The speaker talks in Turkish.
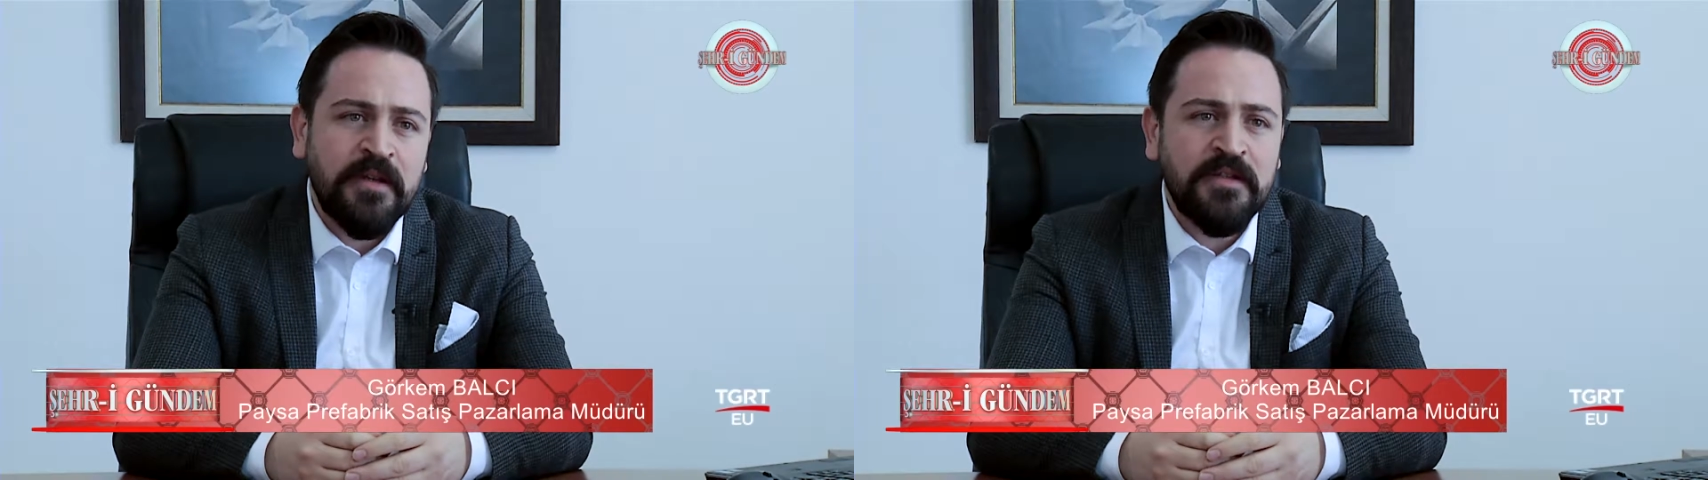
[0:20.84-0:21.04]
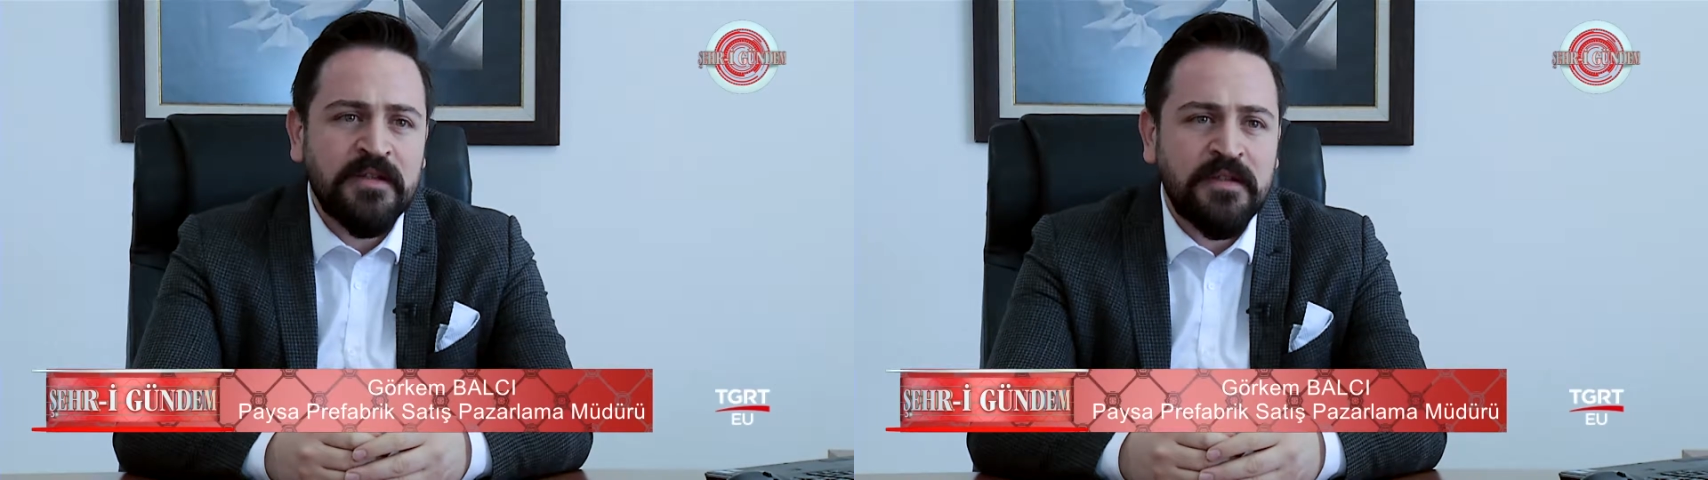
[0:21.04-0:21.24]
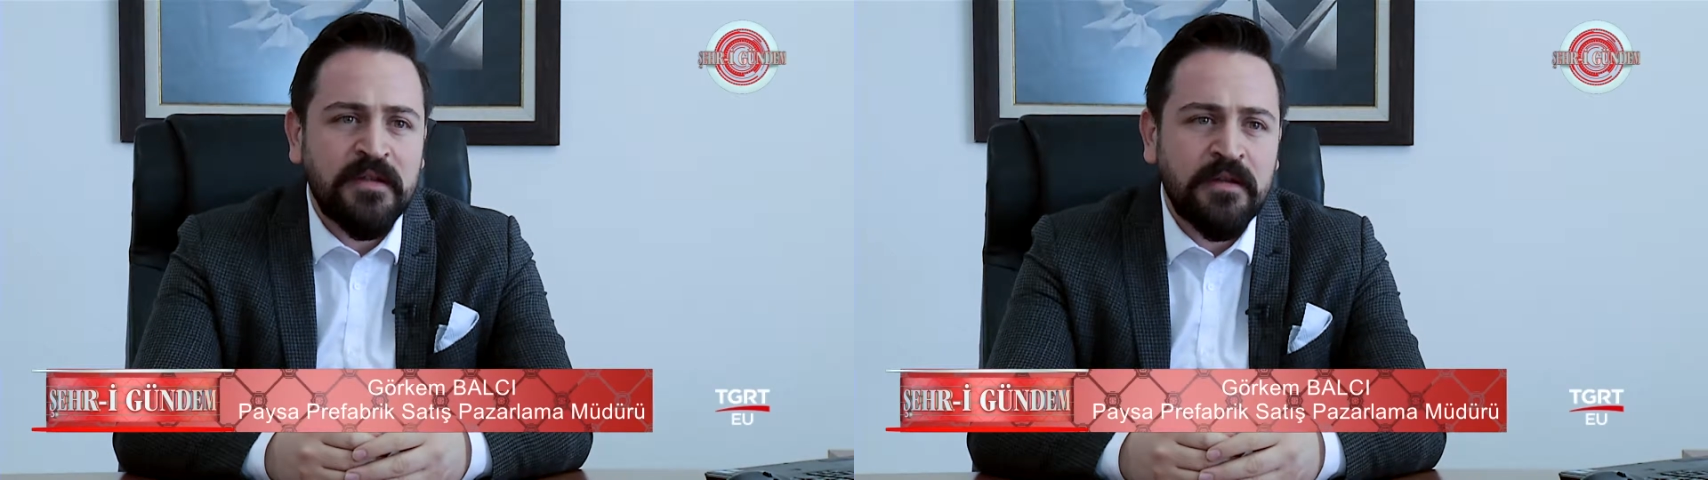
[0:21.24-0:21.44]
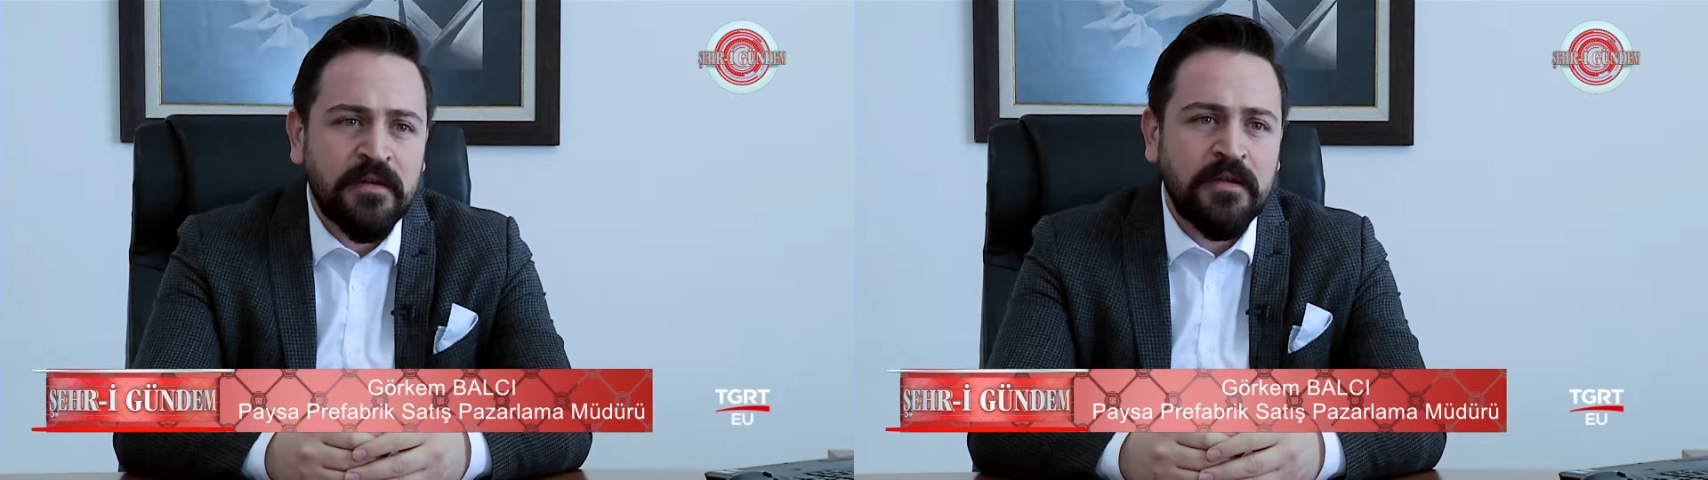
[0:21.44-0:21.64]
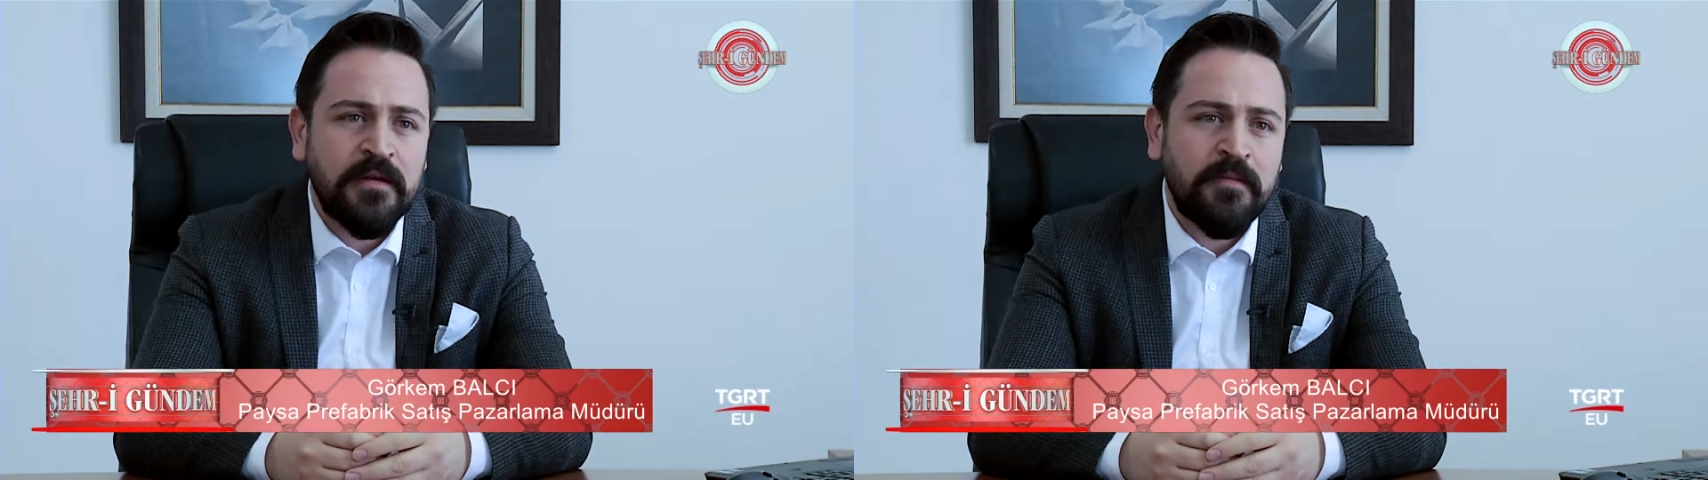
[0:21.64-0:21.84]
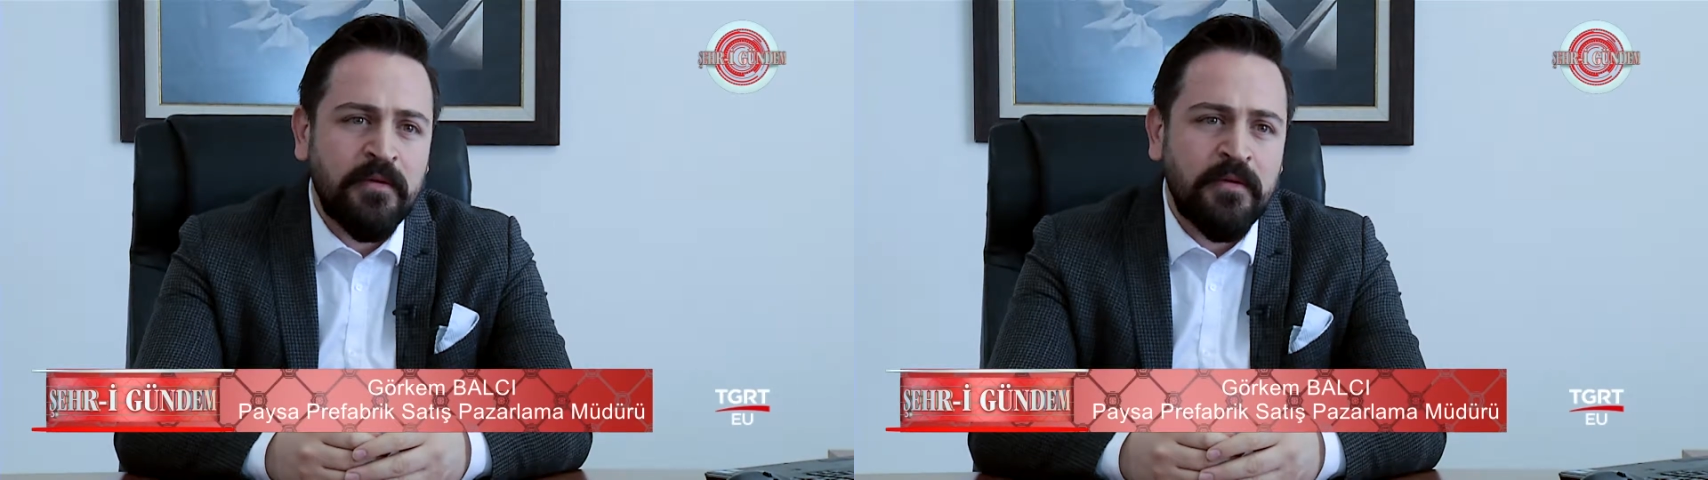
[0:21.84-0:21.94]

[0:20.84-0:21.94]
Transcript: Birincisi e,